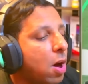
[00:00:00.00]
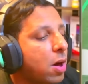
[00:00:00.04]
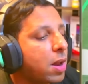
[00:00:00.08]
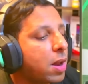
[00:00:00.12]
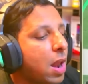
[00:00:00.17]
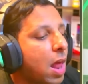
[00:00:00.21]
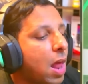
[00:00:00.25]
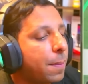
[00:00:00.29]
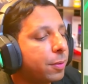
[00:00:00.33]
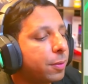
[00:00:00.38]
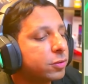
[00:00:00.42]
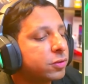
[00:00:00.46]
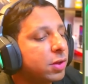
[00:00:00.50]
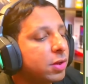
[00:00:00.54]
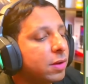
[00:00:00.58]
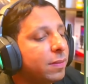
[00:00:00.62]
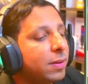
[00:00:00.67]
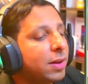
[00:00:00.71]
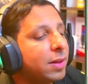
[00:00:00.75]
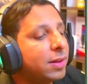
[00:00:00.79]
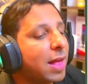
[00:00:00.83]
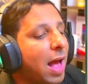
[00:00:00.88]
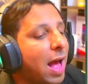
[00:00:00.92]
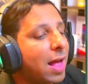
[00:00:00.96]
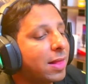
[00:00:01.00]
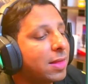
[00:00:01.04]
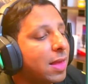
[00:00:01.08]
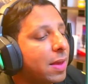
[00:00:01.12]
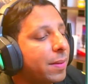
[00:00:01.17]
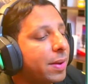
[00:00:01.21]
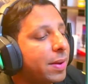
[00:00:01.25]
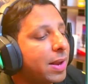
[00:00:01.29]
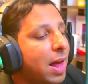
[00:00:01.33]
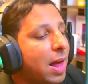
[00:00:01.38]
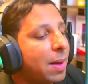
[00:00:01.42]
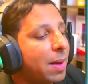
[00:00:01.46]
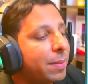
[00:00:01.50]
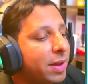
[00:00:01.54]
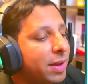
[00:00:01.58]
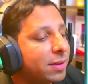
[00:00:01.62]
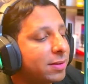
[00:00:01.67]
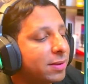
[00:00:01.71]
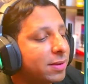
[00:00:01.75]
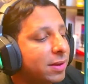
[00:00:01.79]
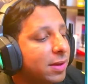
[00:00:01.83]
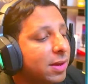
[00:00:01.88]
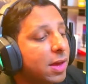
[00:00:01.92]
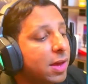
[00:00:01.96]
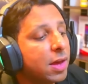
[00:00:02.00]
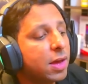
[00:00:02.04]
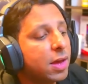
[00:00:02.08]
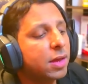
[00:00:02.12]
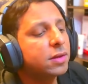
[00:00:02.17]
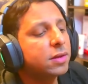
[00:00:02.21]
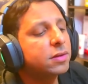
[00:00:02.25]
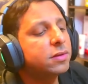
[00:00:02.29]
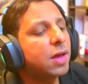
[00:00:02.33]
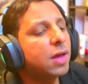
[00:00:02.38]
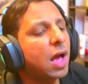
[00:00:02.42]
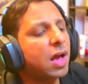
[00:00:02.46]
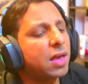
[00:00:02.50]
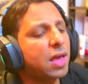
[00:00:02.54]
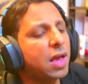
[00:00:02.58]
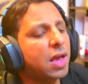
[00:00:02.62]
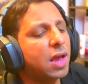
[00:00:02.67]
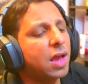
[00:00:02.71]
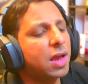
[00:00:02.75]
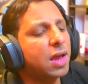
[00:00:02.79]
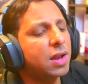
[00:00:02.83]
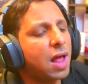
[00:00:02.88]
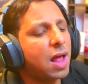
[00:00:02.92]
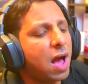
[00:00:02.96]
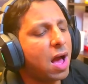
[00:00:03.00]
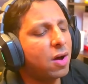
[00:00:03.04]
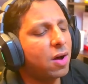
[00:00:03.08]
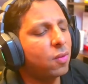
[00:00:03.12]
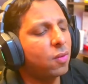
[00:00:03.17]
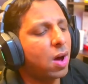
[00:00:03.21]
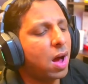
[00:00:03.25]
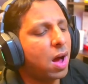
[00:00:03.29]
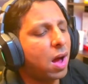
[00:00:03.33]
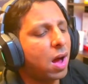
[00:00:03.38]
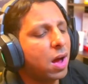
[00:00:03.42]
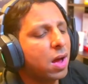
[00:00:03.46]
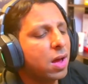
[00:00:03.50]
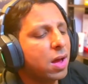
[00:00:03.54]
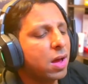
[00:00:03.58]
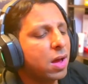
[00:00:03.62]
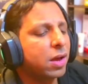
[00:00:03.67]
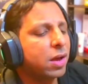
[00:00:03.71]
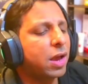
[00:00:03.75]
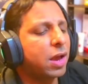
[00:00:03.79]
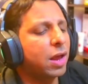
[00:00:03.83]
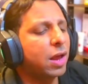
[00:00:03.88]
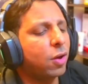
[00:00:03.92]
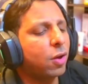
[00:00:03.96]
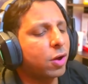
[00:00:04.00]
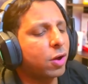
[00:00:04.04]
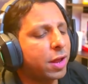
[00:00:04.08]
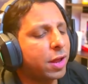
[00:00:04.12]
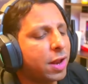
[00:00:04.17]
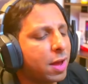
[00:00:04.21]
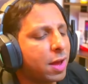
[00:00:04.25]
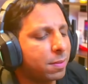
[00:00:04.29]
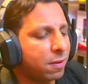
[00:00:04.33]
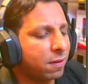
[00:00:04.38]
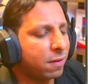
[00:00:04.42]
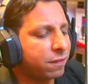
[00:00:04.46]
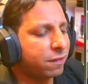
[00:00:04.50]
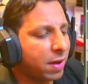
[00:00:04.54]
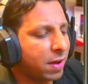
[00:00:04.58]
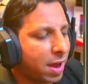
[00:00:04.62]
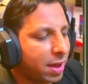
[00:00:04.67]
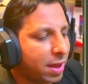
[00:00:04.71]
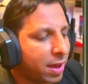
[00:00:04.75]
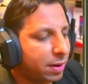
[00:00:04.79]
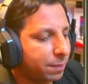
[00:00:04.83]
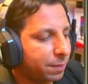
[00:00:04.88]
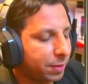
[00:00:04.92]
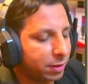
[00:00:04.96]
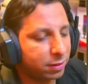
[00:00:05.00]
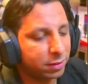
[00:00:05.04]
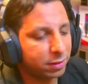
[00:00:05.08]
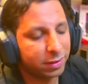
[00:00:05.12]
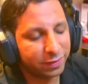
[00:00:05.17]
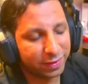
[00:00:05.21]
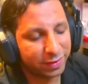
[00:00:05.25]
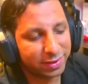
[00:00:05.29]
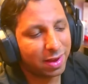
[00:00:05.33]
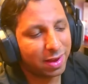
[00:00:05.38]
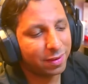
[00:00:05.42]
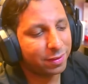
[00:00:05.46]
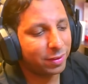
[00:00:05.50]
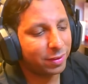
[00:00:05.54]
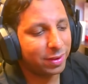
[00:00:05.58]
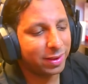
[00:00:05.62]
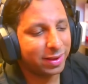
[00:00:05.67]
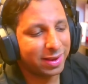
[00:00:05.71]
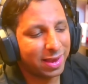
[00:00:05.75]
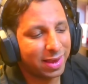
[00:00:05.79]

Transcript: la posibilidad de ver a Messi. Saquen el agua, que lo queremos ver. Pero es verdad, brother, ¿qué,